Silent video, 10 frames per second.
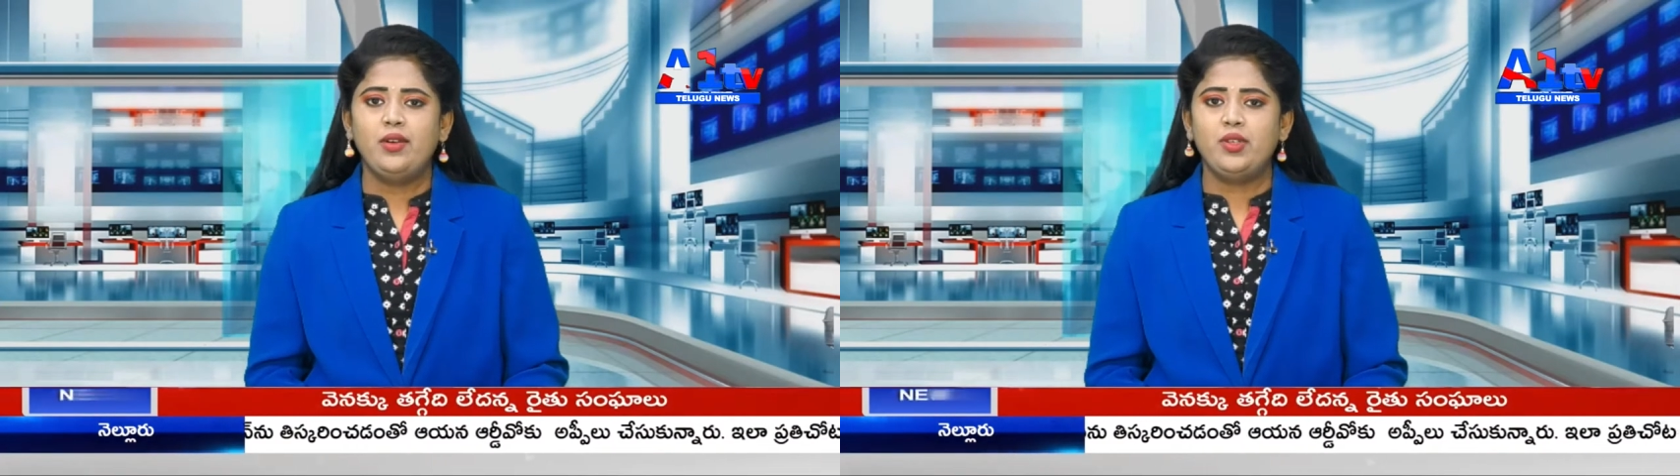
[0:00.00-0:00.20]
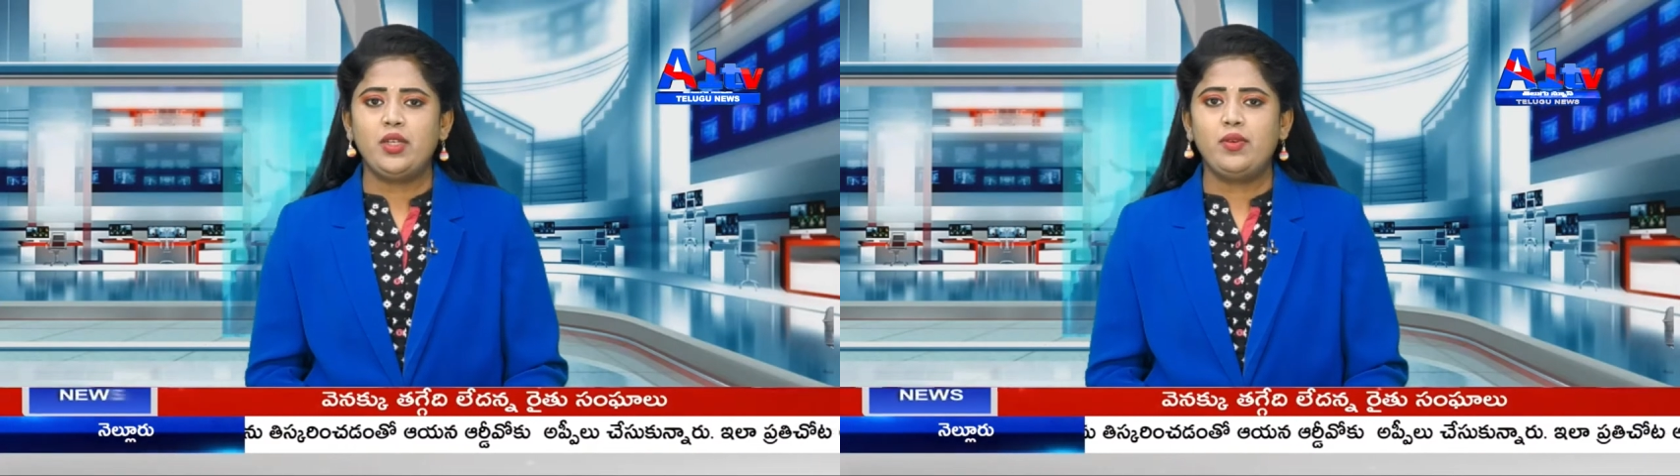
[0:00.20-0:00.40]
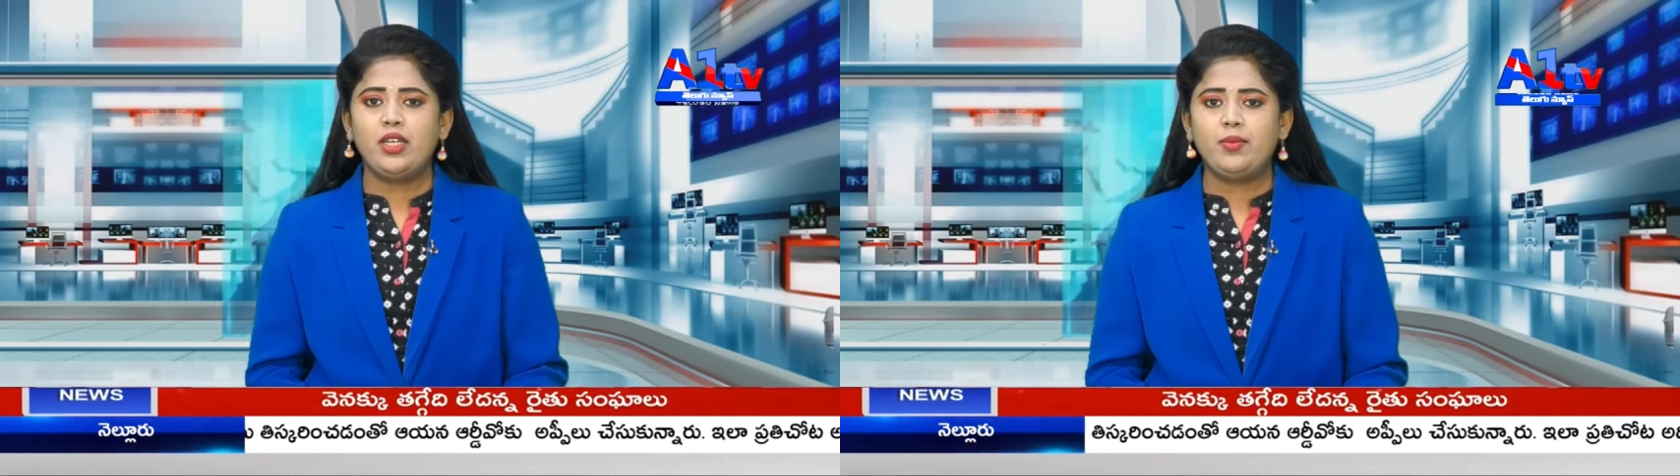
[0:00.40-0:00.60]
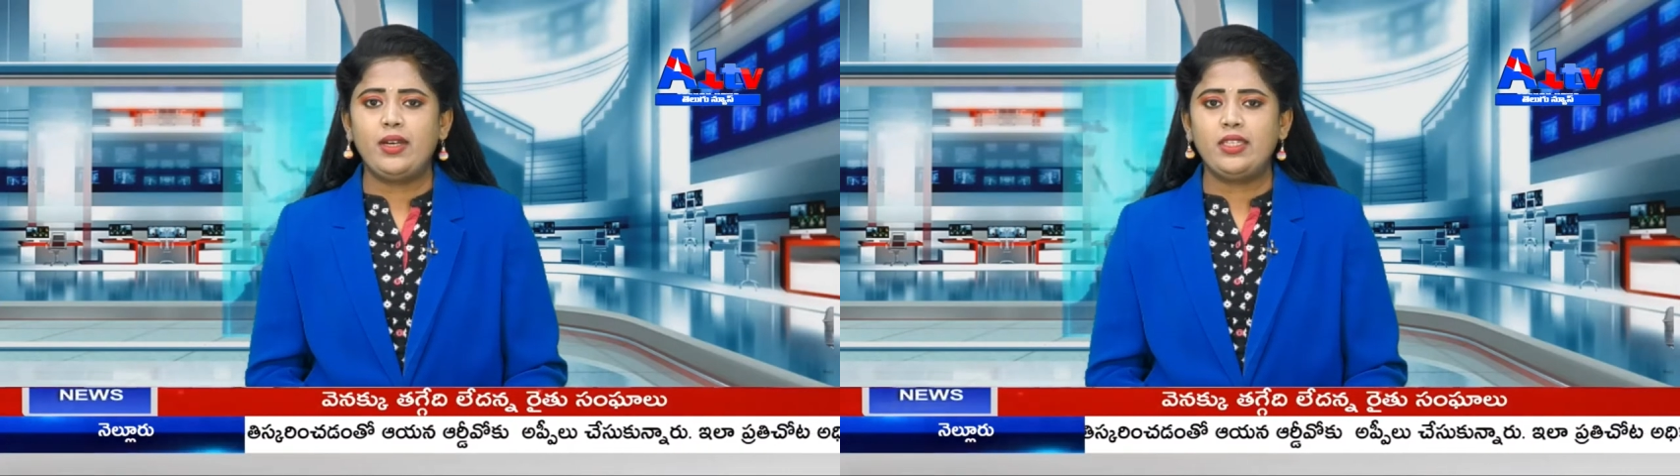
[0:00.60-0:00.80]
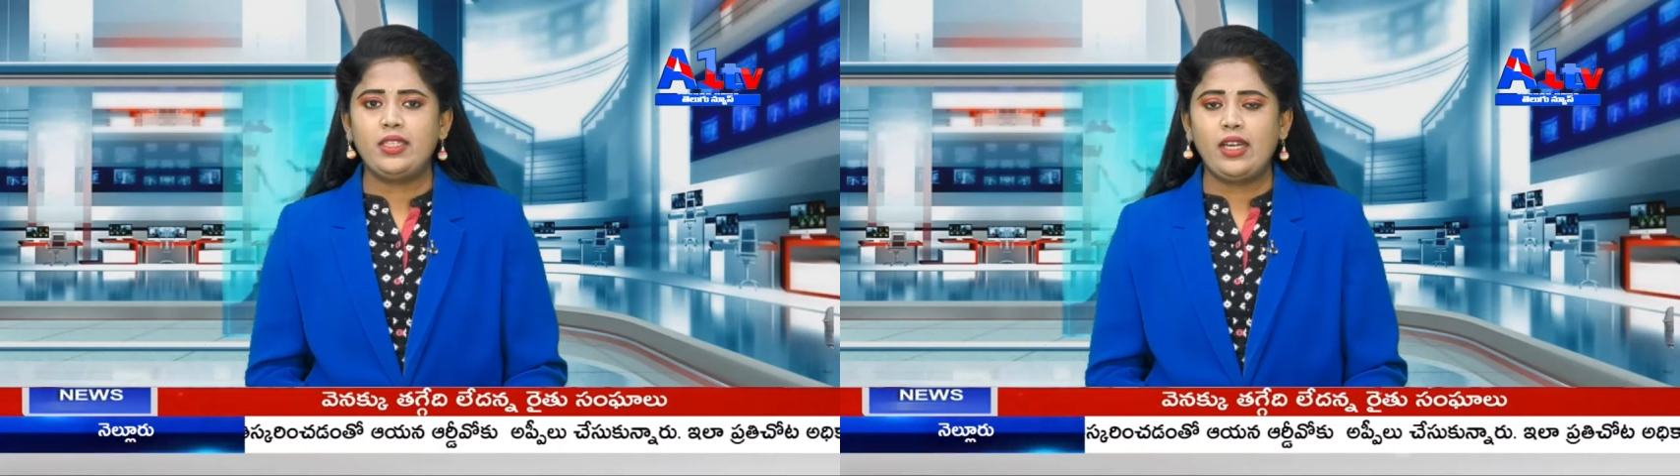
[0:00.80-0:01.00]
విజయవాడ
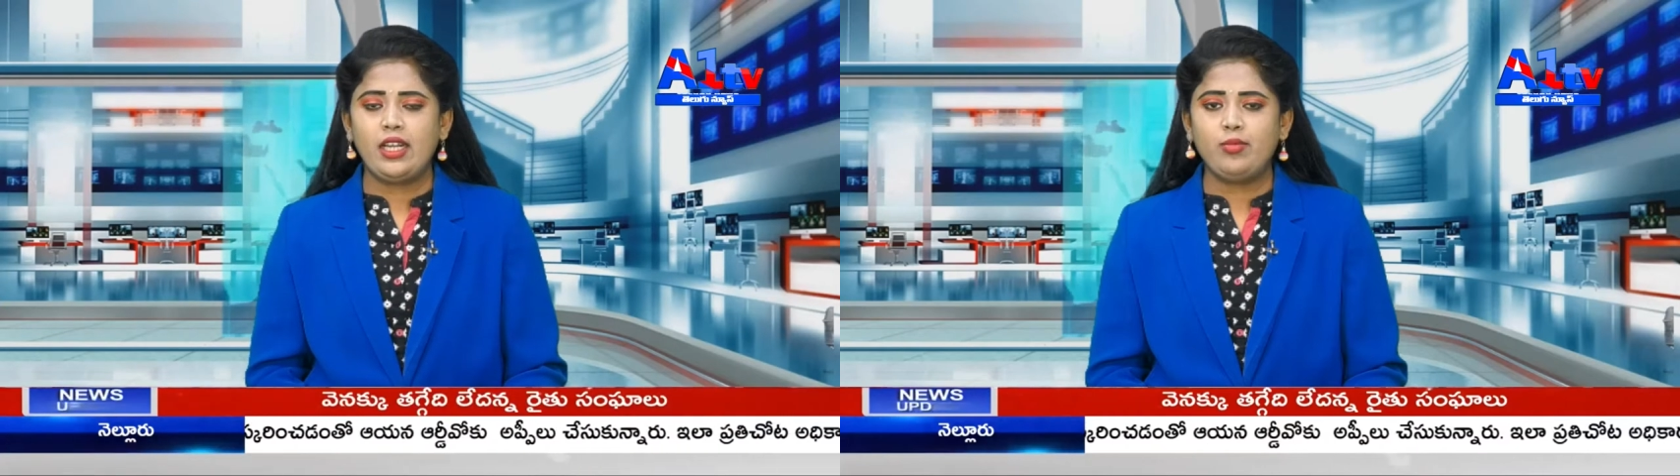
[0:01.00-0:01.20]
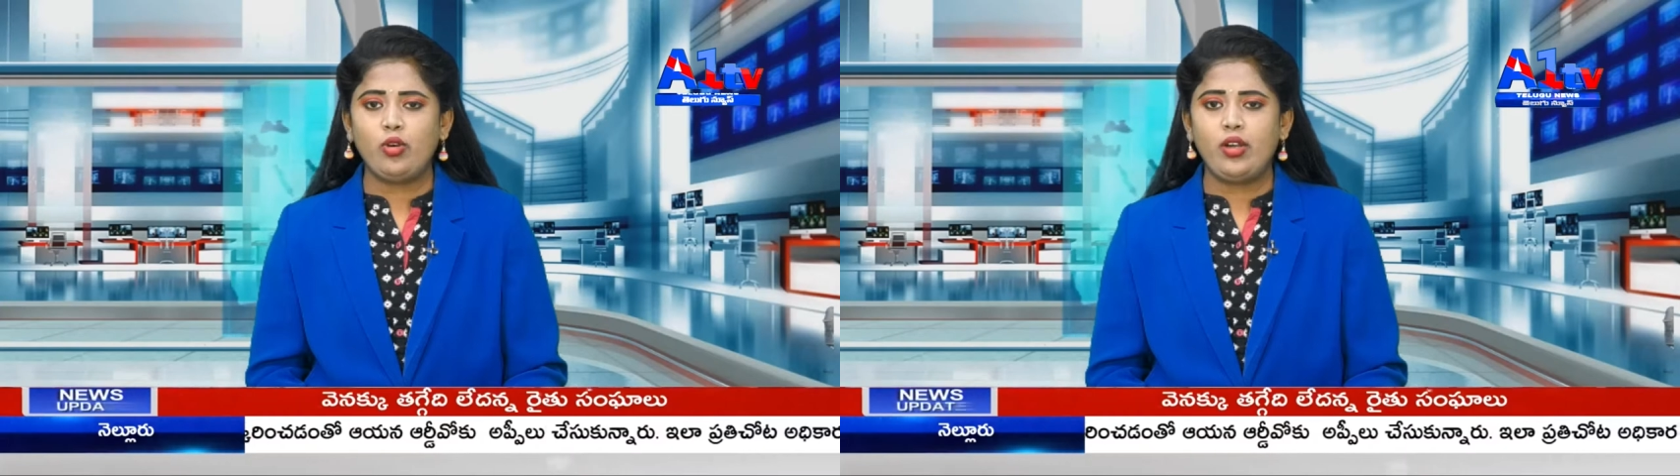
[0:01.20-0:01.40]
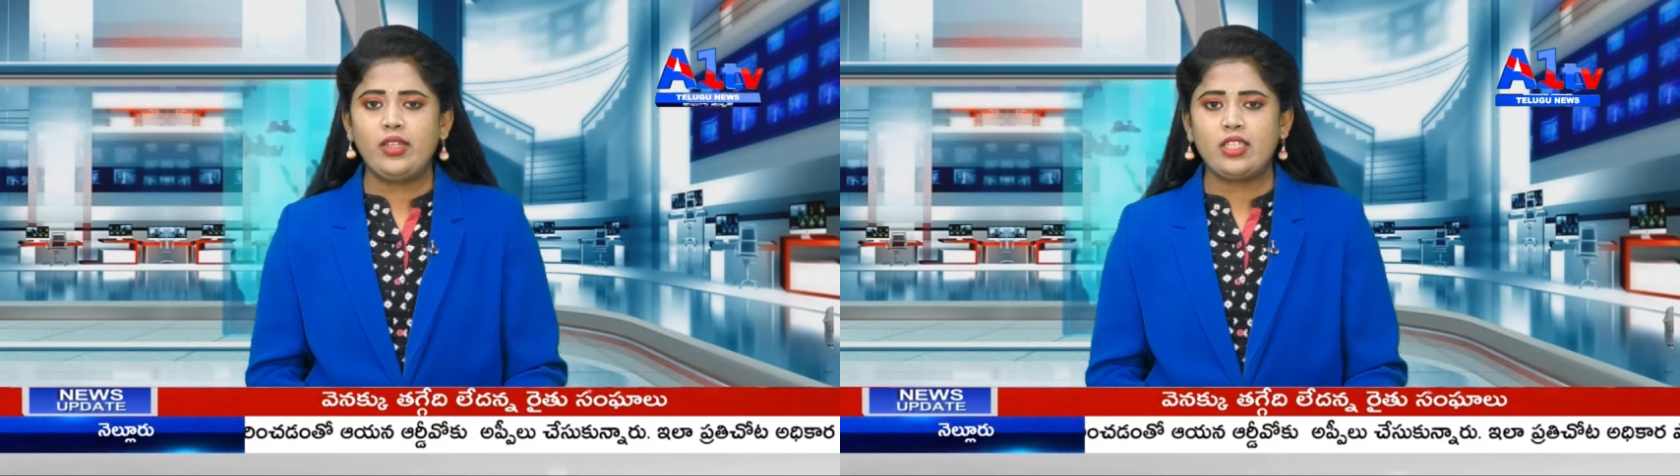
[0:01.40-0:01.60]
పార్టీ కార్యాలయంలో ఆయన